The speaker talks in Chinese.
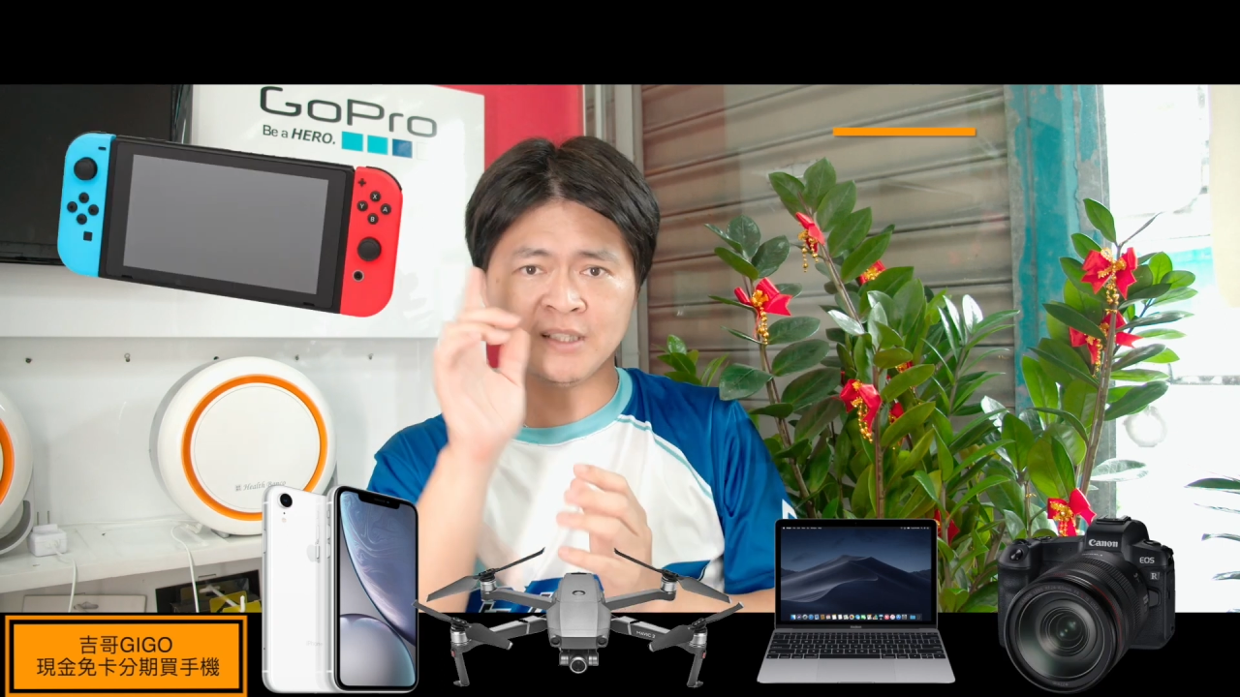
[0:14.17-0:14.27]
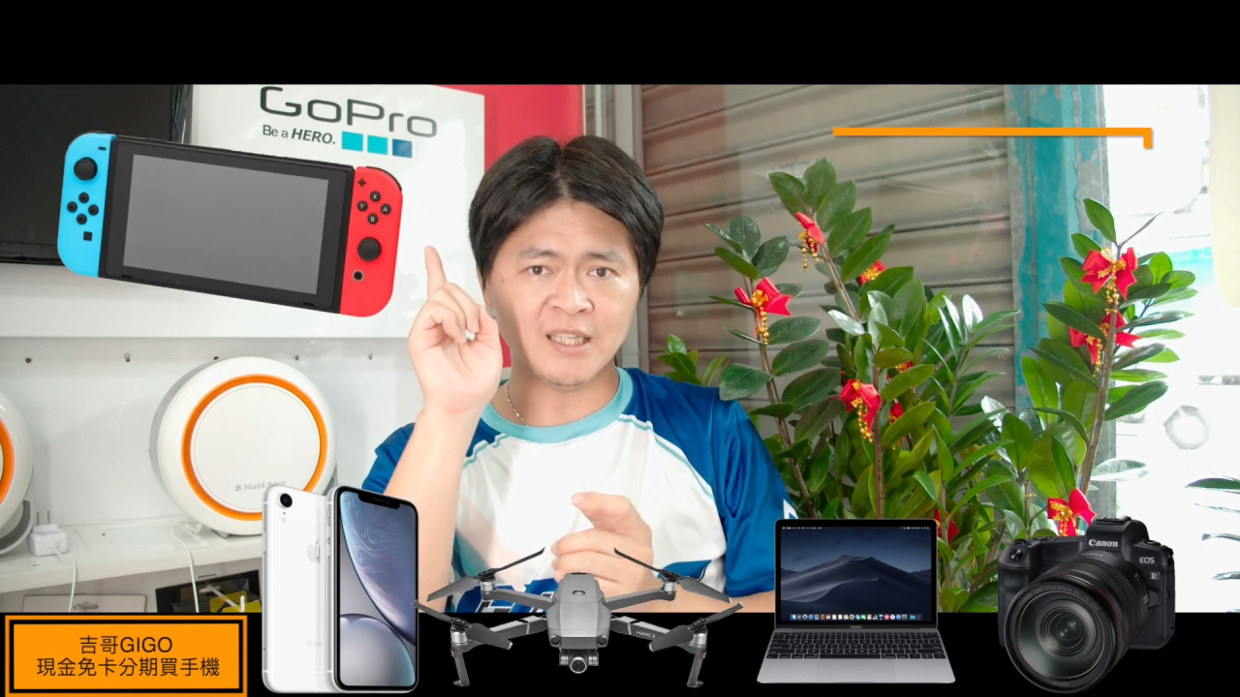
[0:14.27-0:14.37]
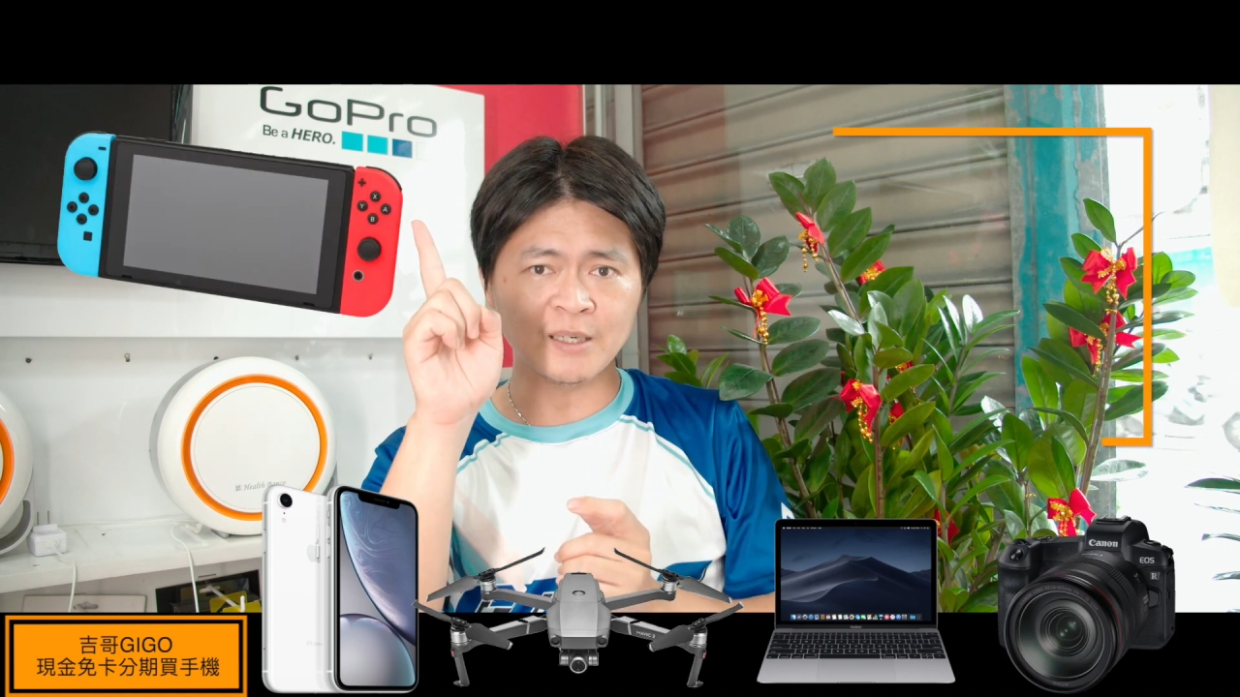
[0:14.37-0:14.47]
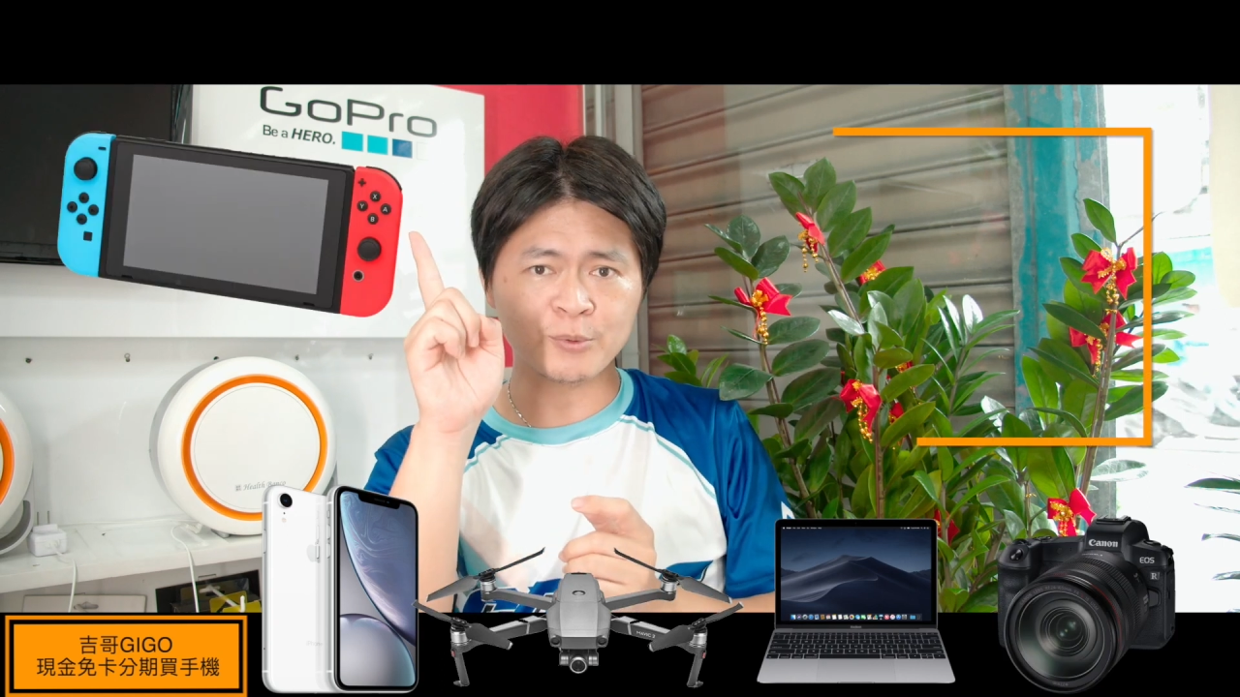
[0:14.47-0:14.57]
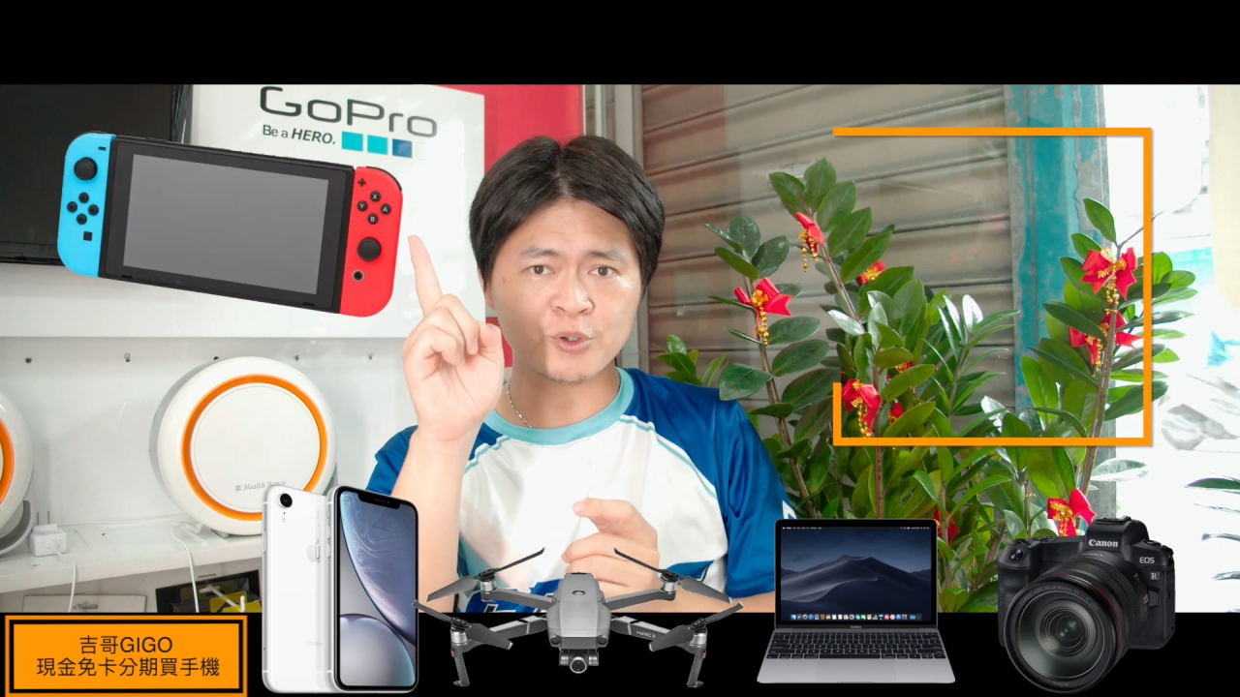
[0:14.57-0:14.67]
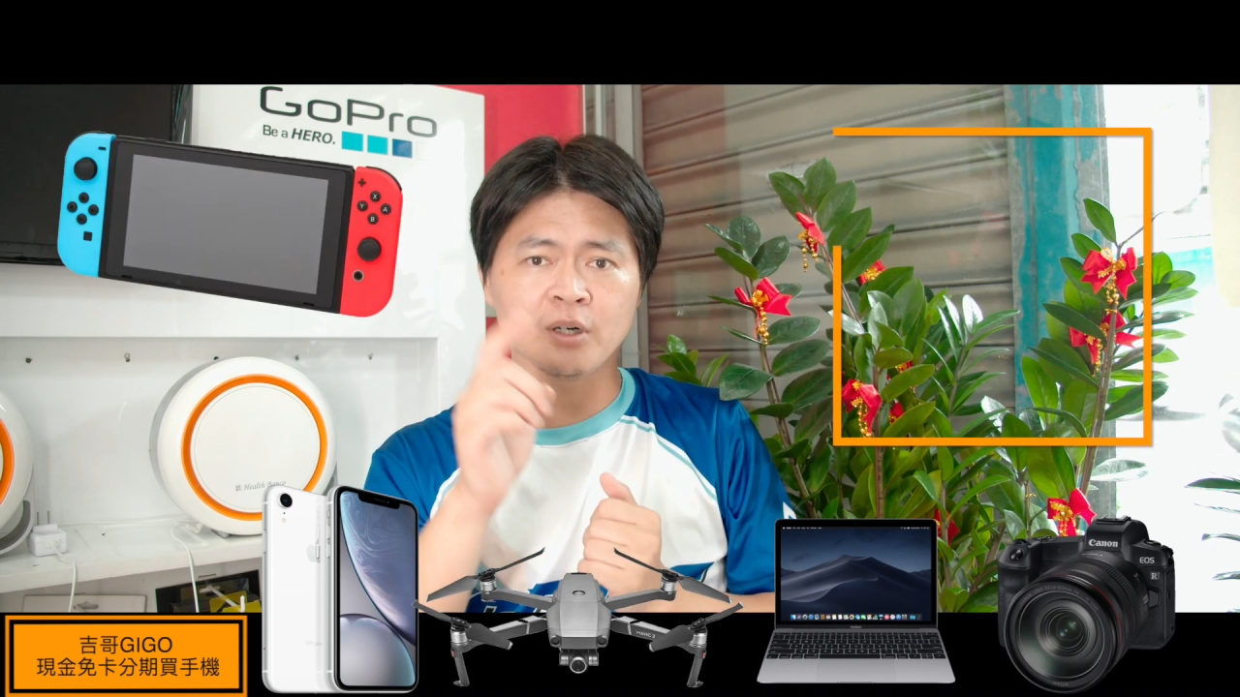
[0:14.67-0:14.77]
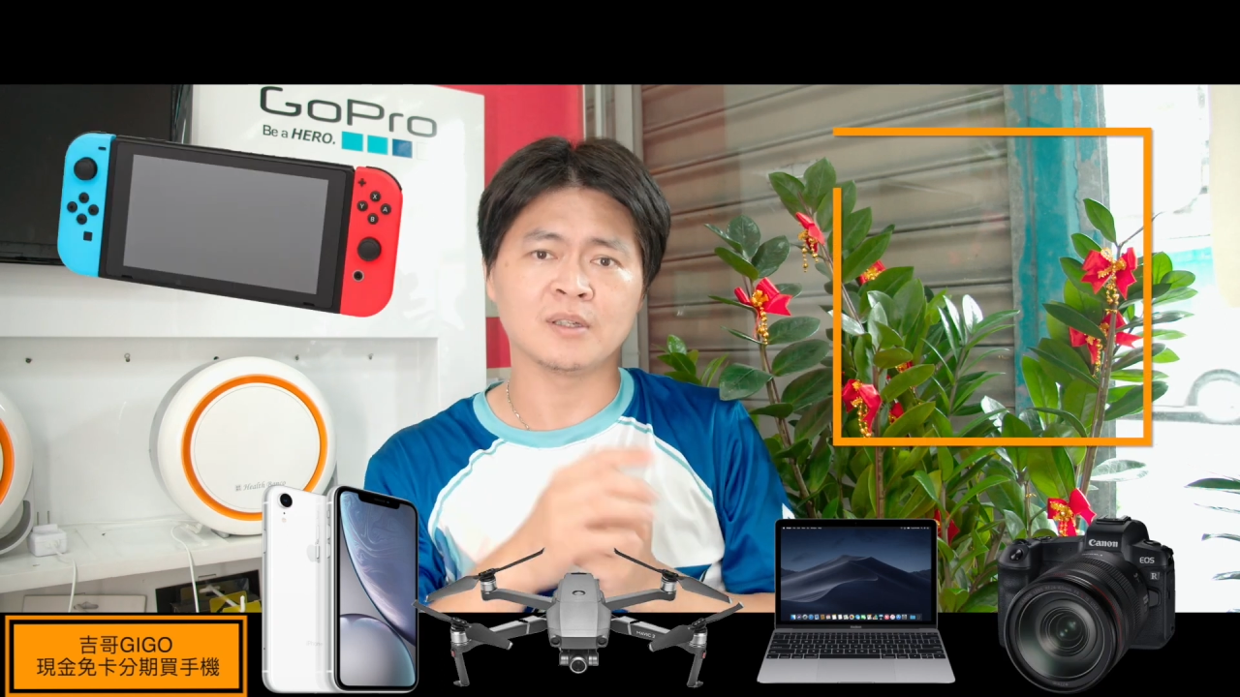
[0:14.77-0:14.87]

第一个步骤，